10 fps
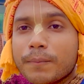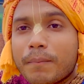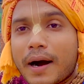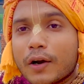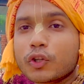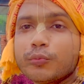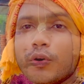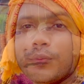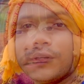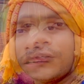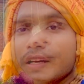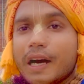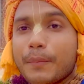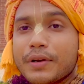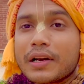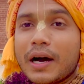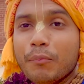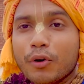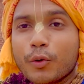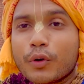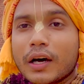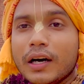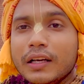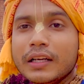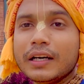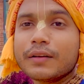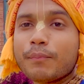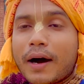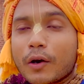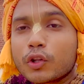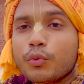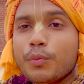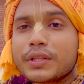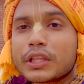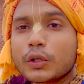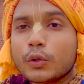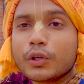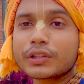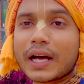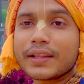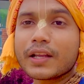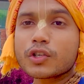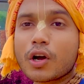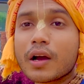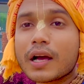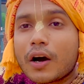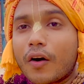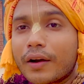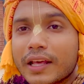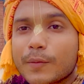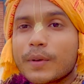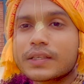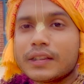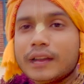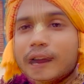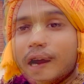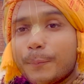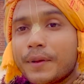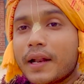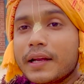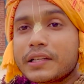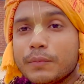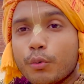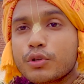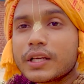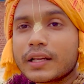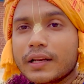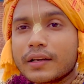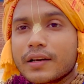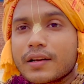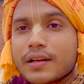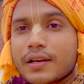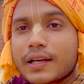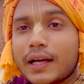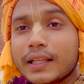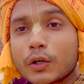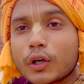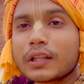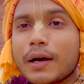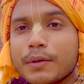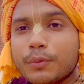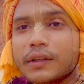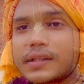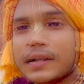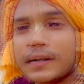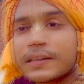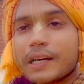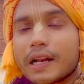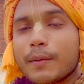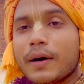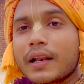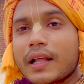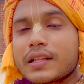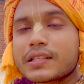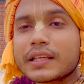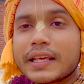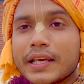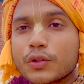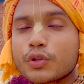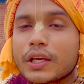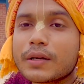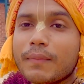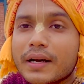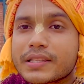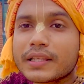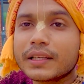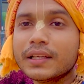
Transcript: ভারত ভূমি আমি নাম বলবো না ভারত ভূমিতেও তাদের সংখ্যা অনেক বেশি আপনারা এটি বুঝে নেন কাদের কথা আমি বলছি হ্যাঁ। যারা বাংলাদেশের হিন্দুদের মারছে